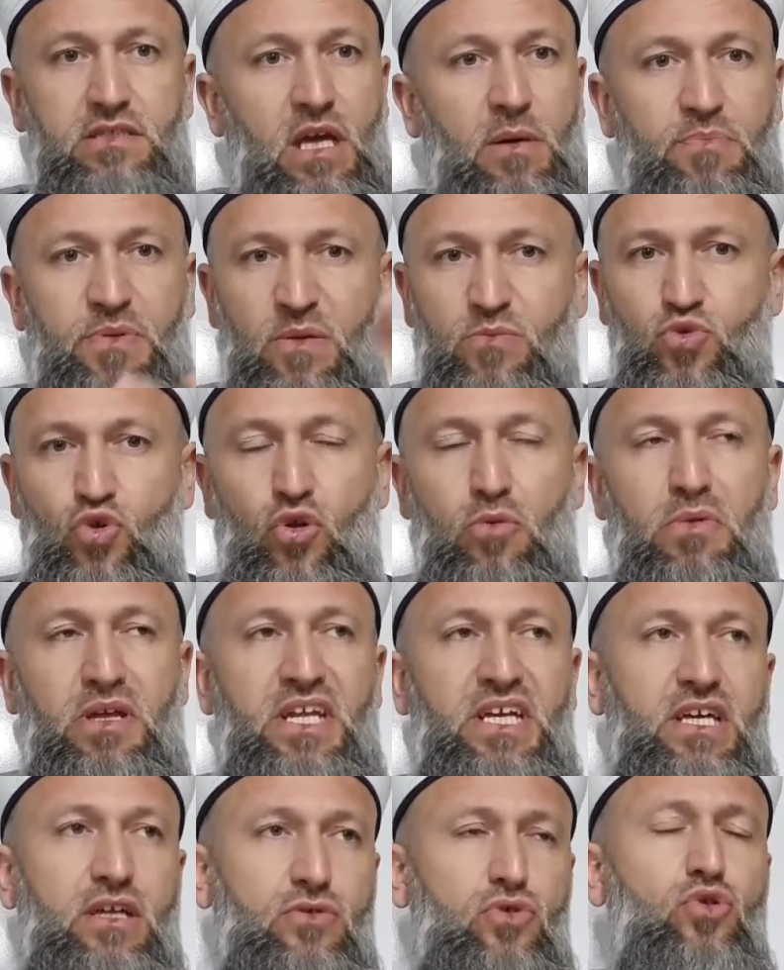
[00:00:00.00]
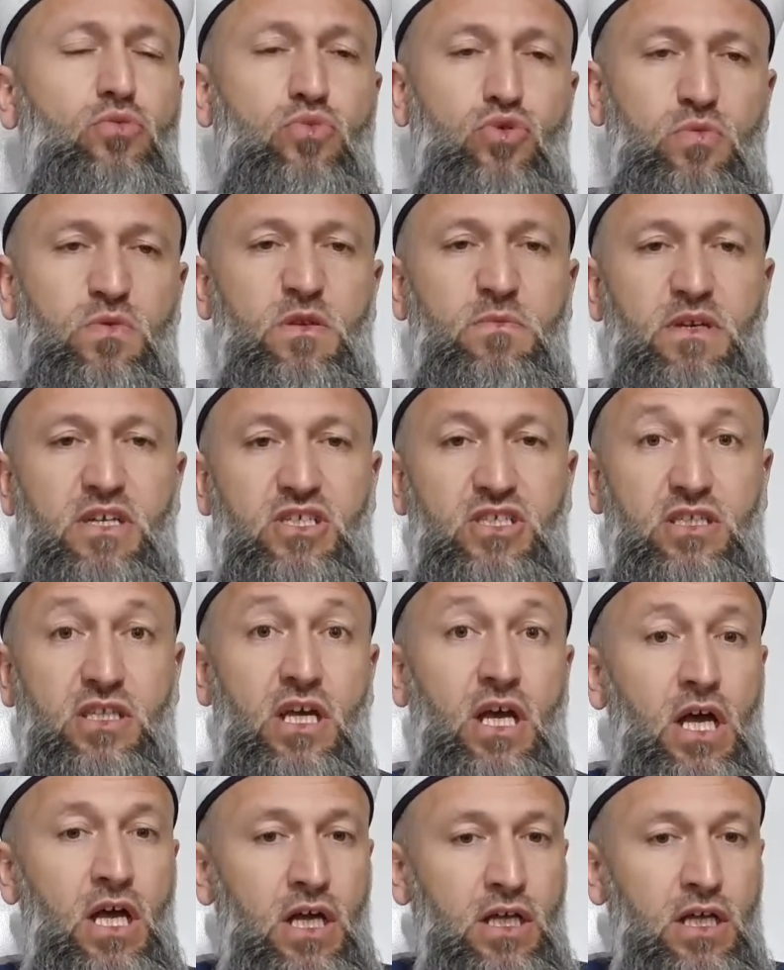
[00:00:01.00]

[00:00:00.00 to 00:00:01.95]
Depremci olmana gerek yok bunu bilmek için.